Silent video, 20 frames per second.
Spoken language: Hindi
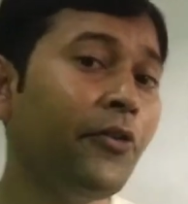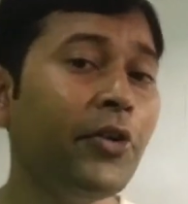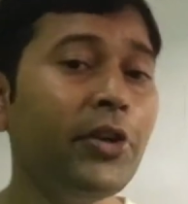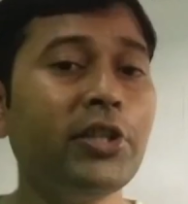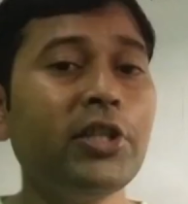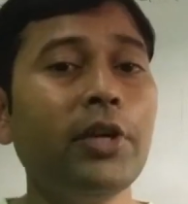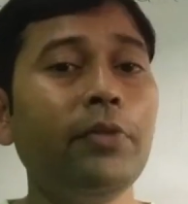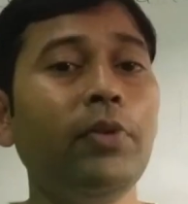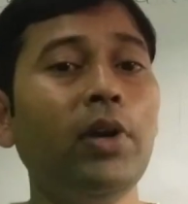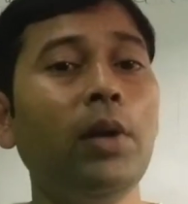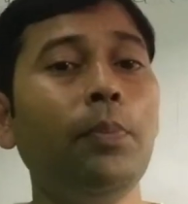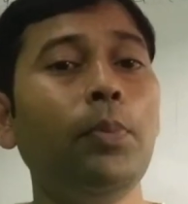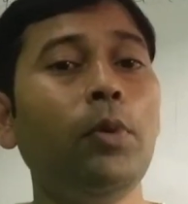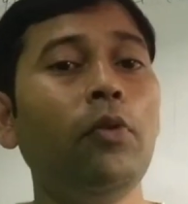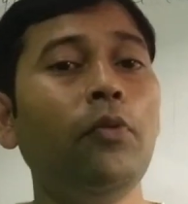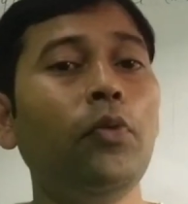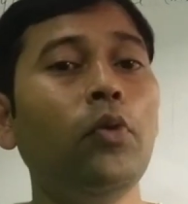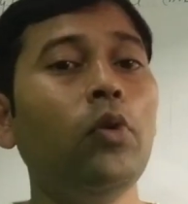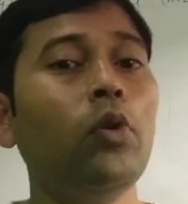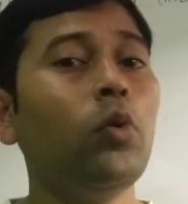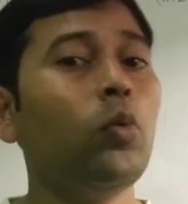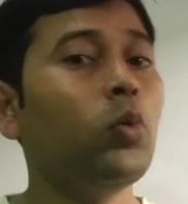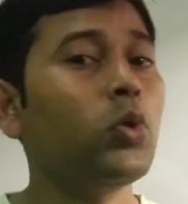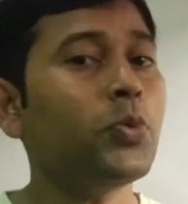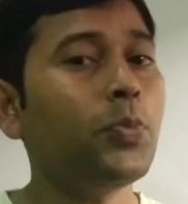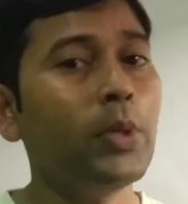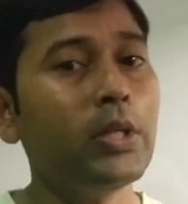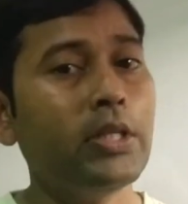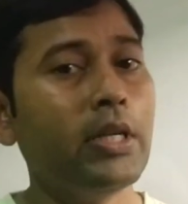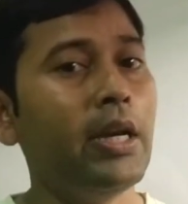फिर से वन अपॉन फोर
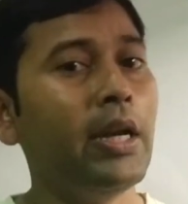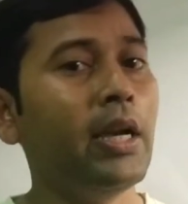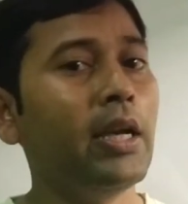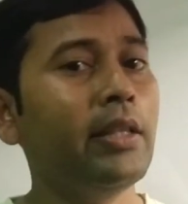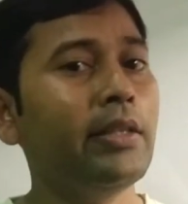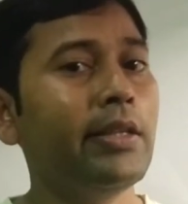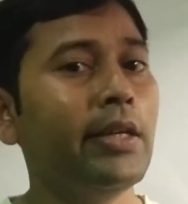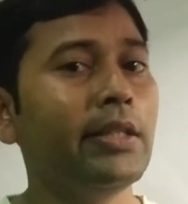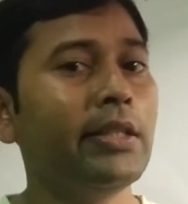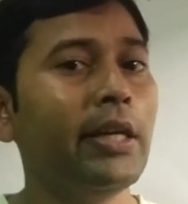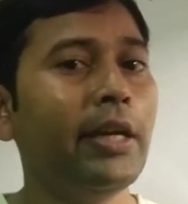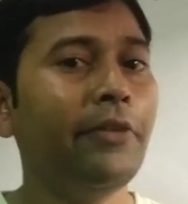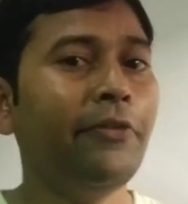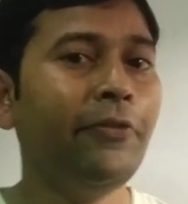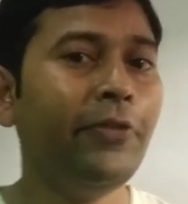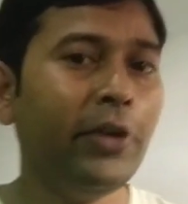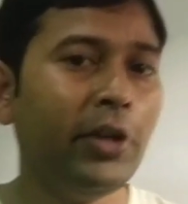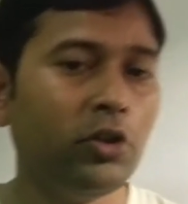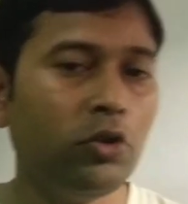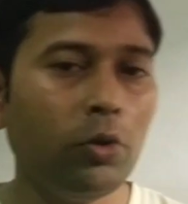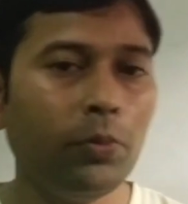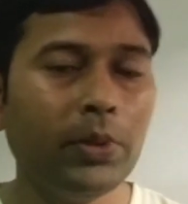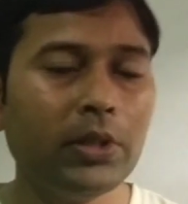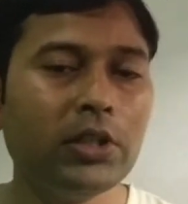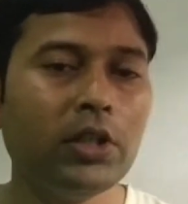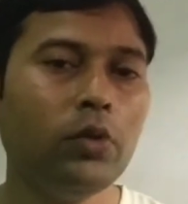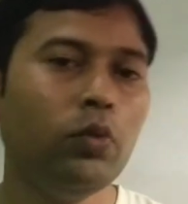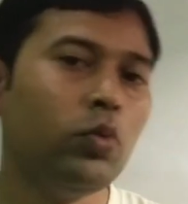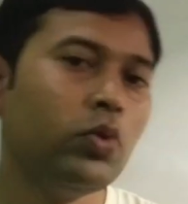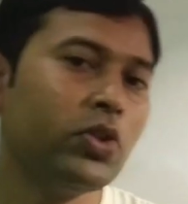उसमें से निकल जाता है फिर जो
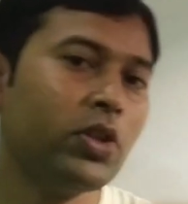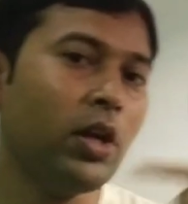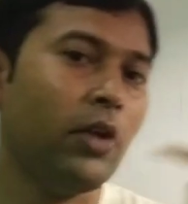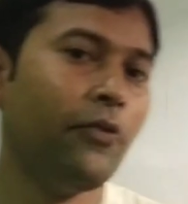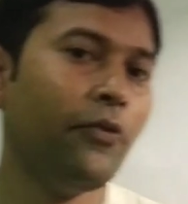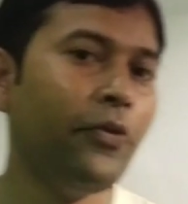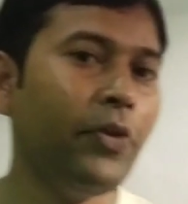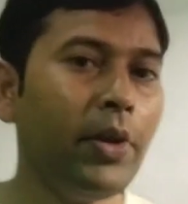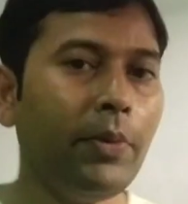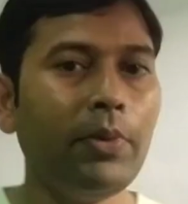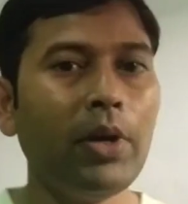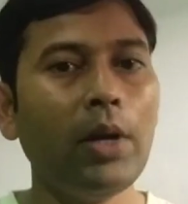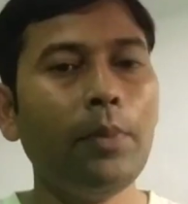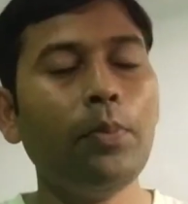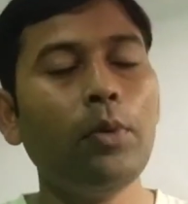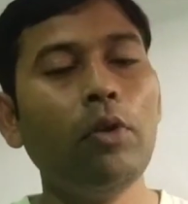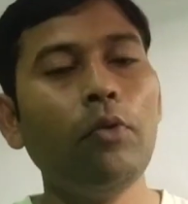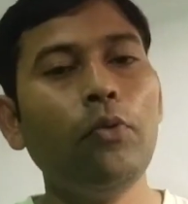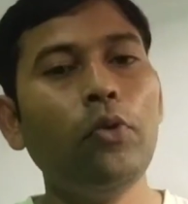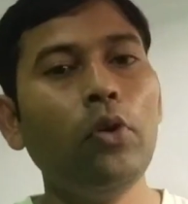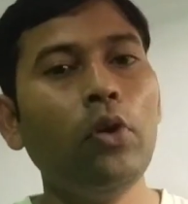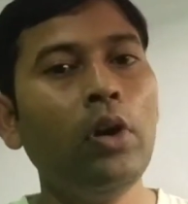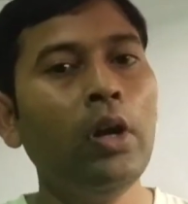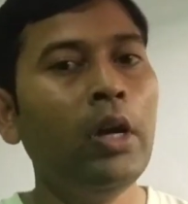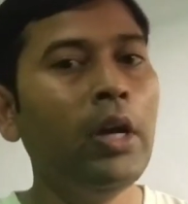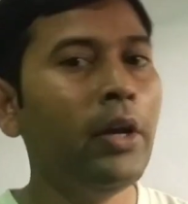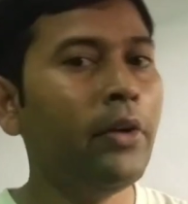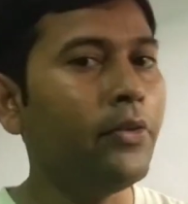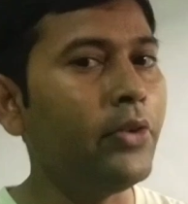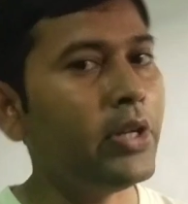बची उसका फिर वन अपॉइंट
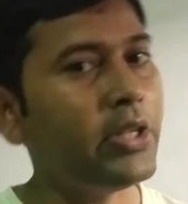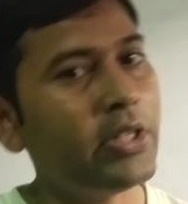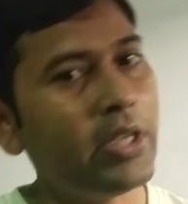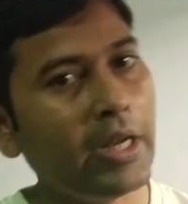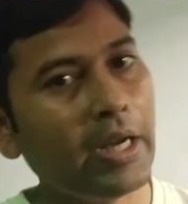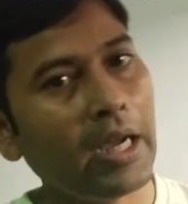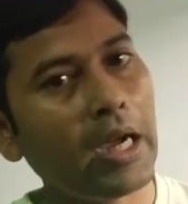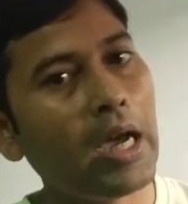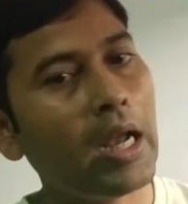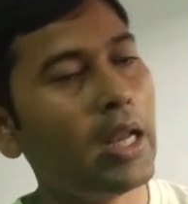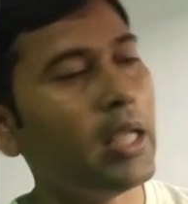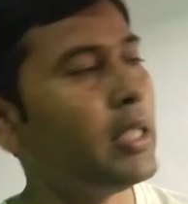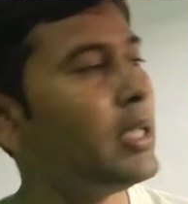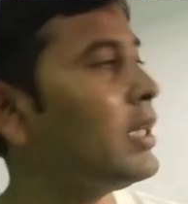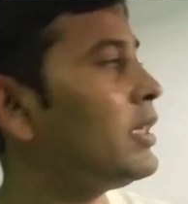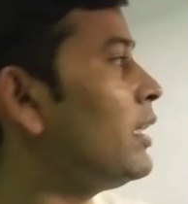फोर फिर से निकाला